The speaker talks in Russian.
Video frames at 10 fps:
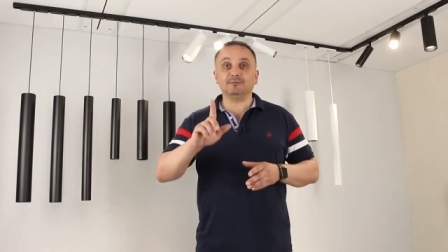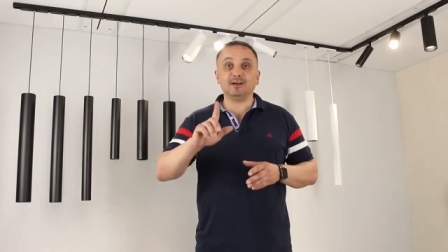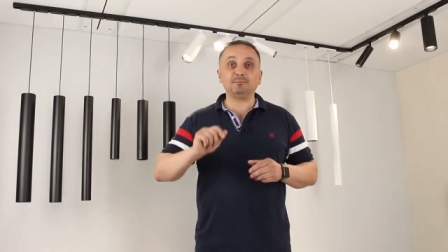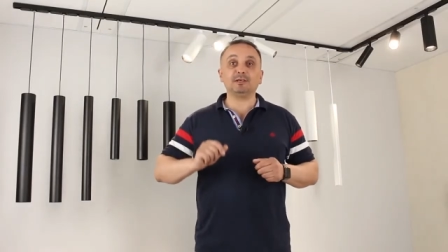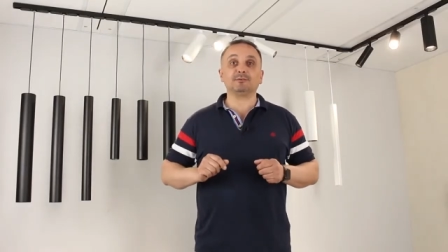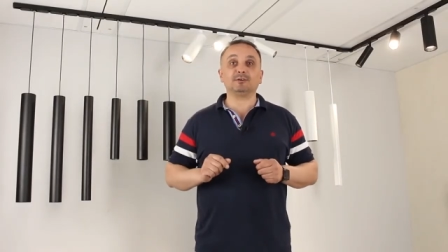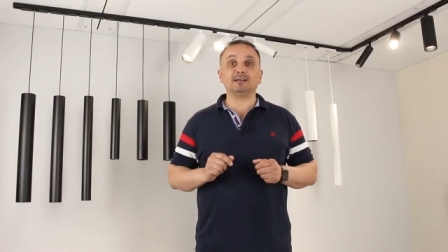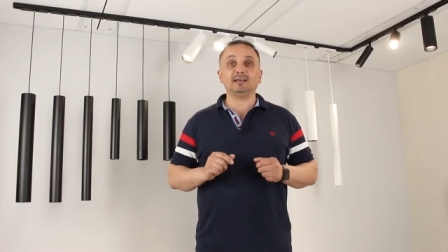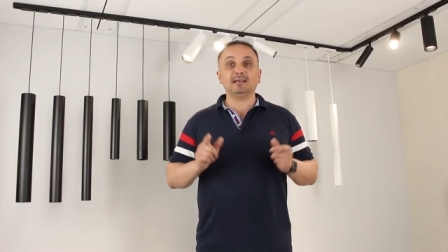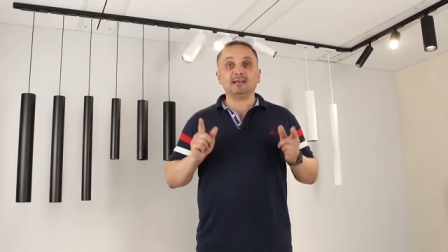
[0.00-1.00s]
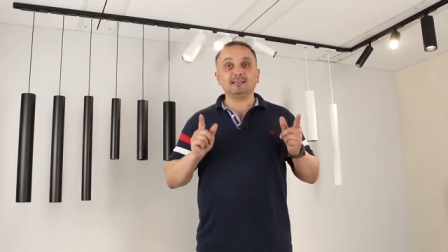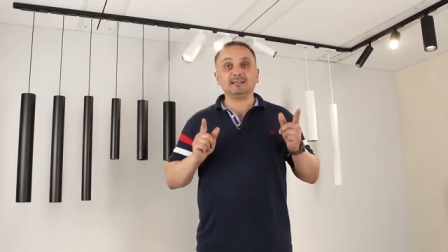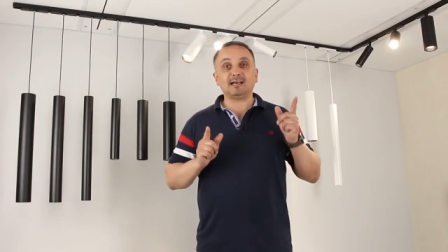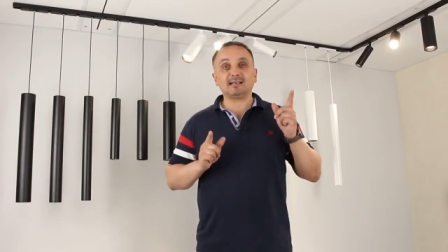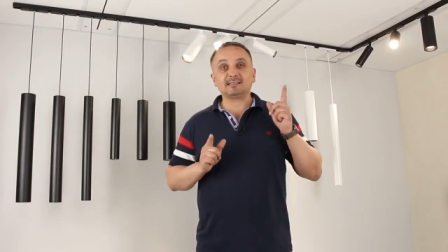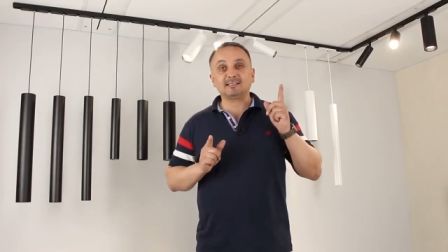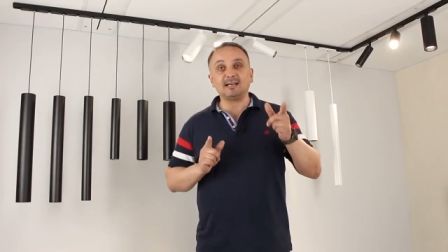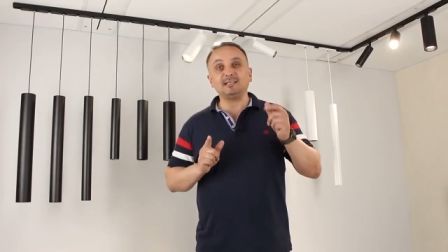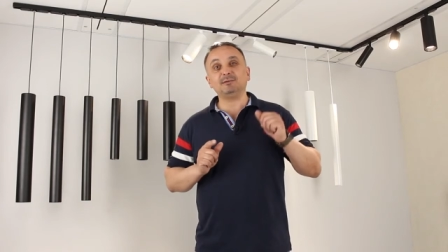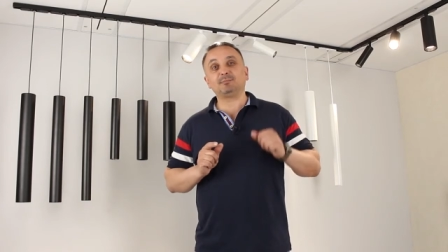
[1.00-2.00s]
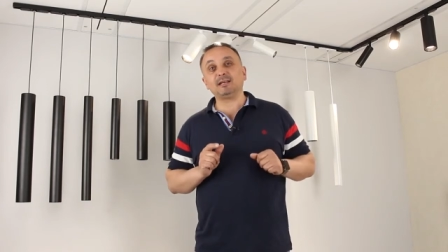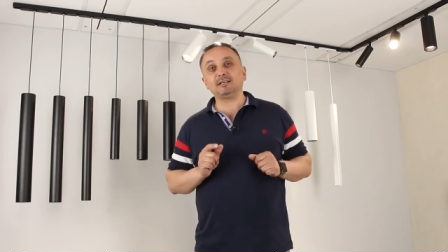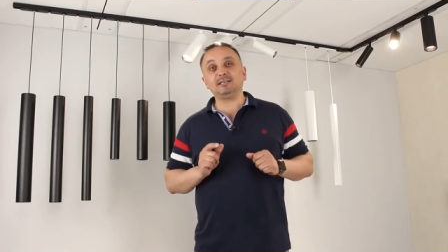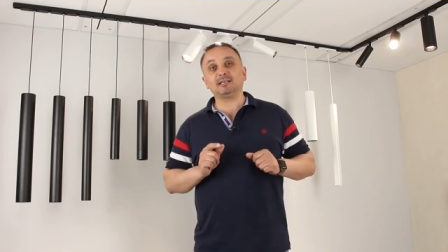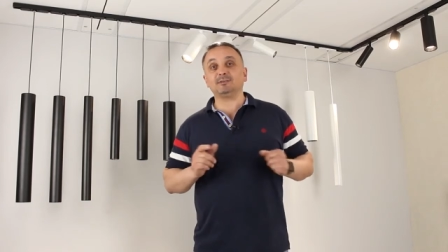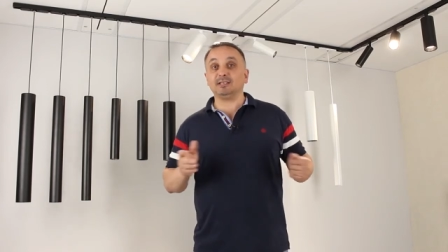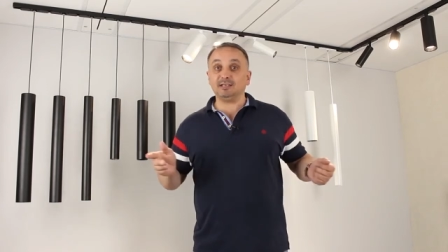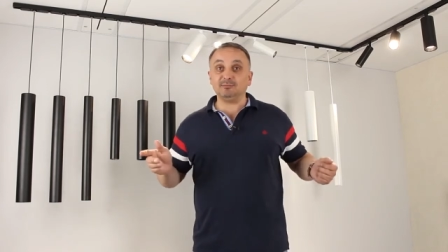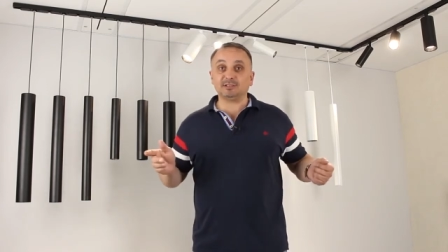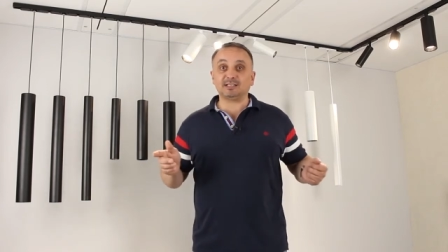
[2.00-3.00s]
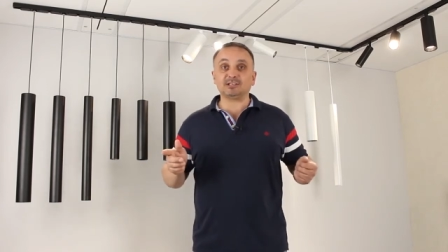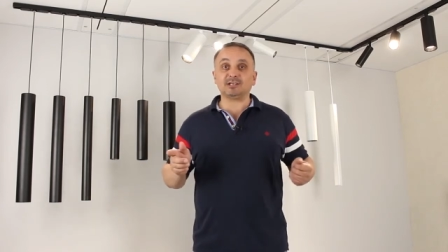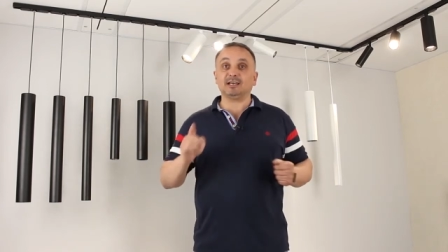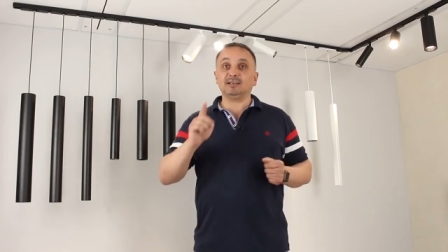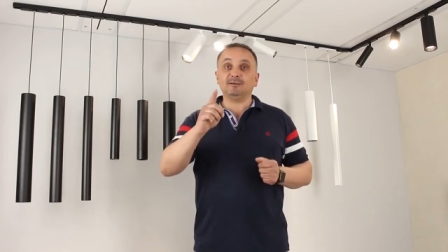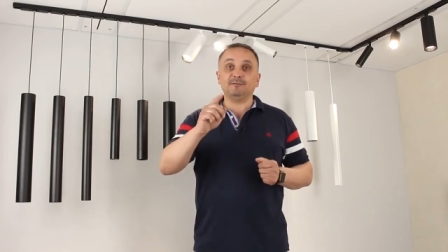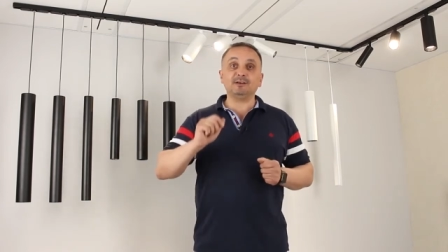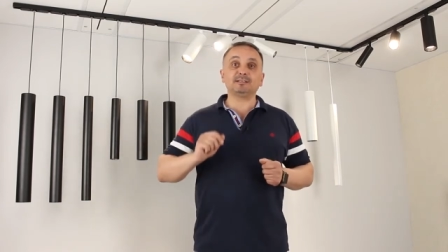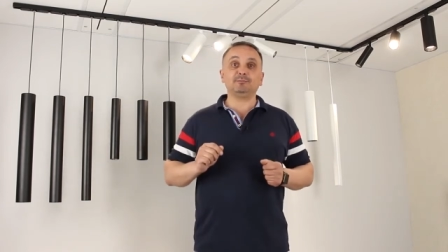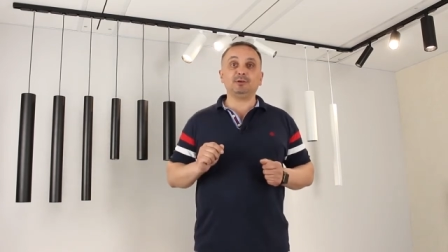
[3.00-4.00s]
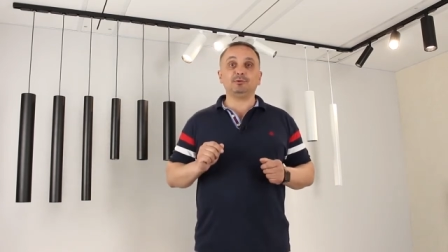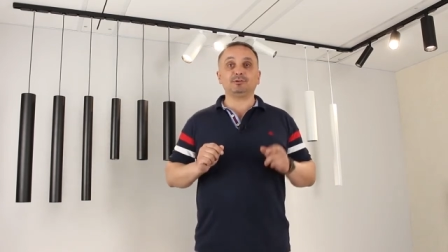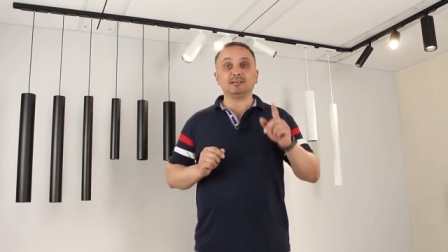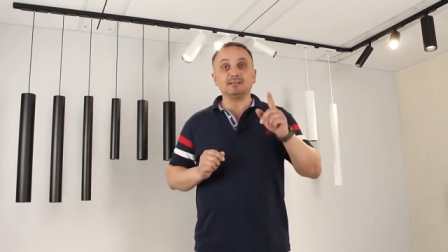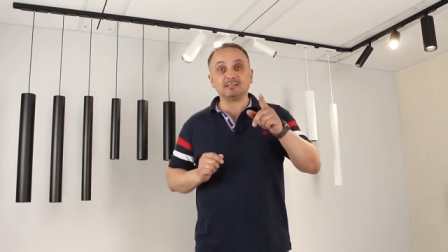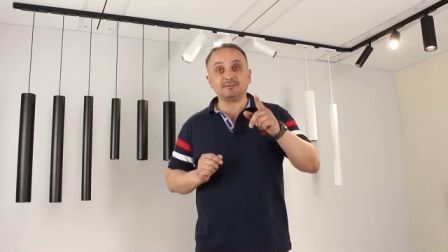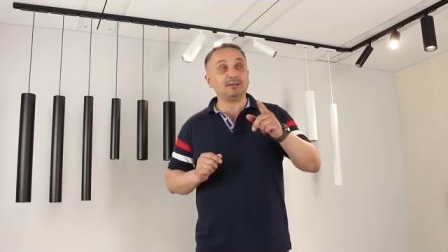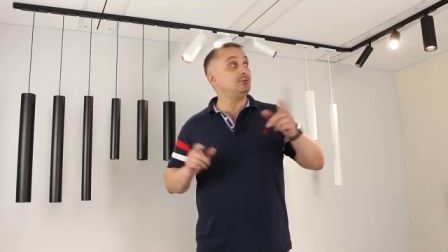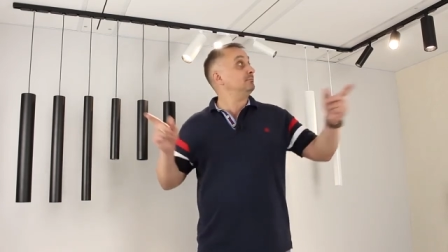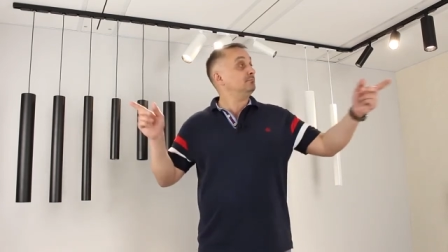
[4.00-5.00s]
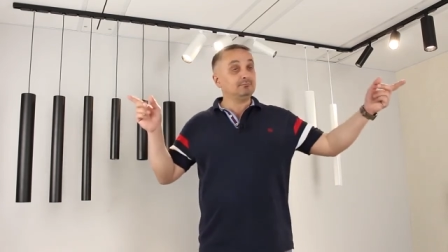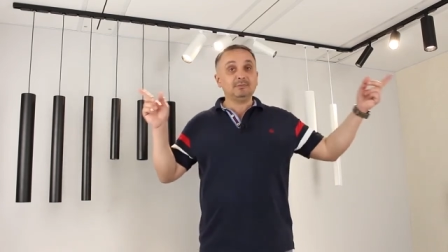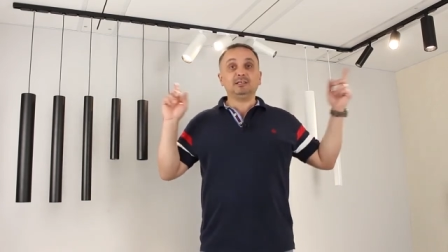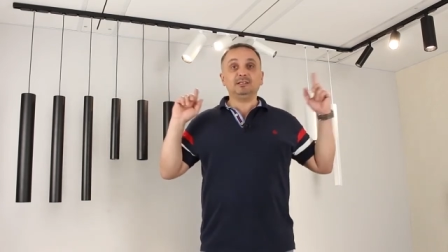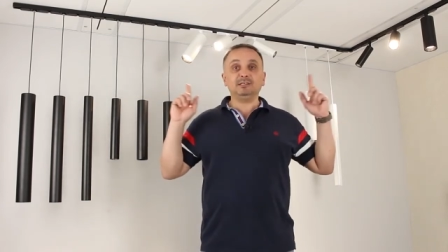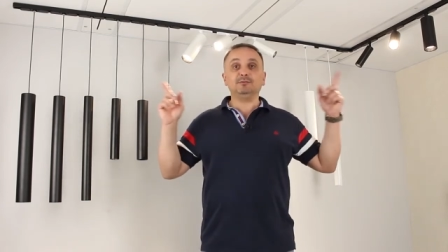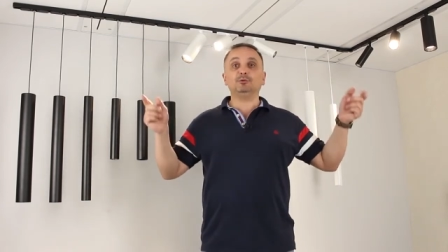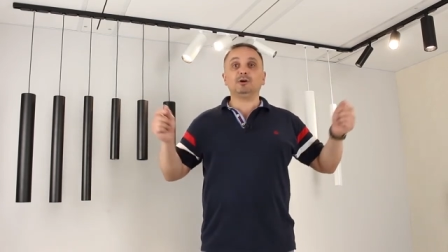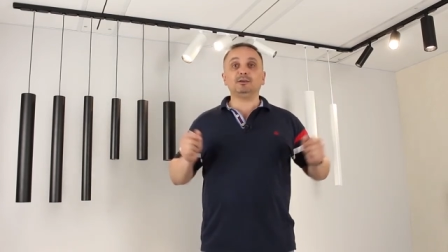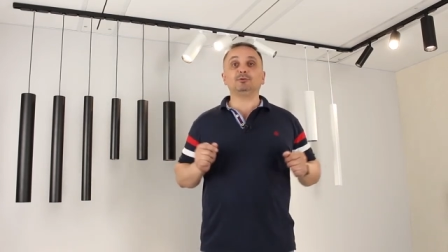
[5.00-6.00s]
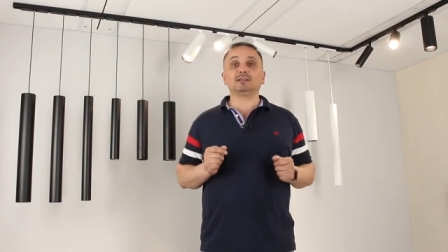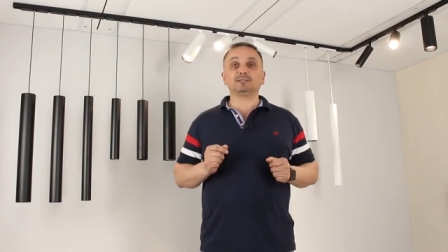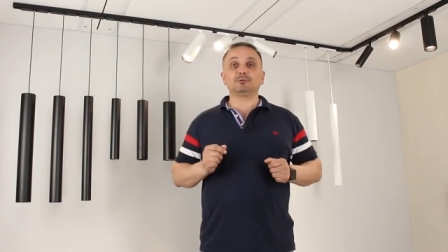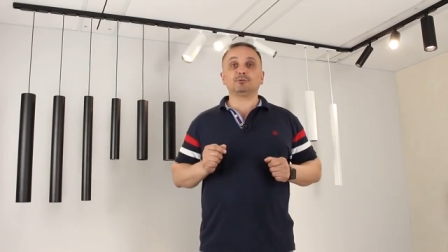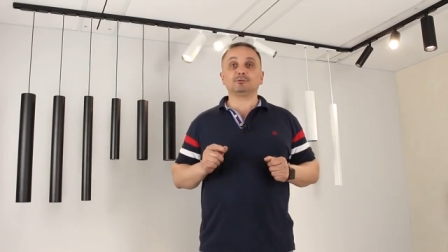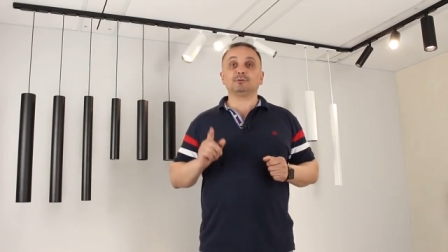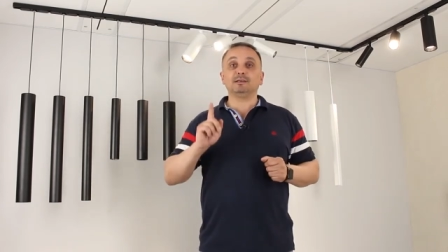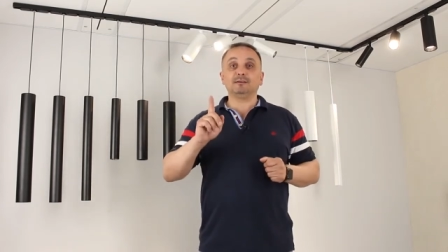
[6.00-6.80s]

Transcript: Во-первых, на стадии проектирования и монтажа вы соберете свою индивидуальную конструкцию.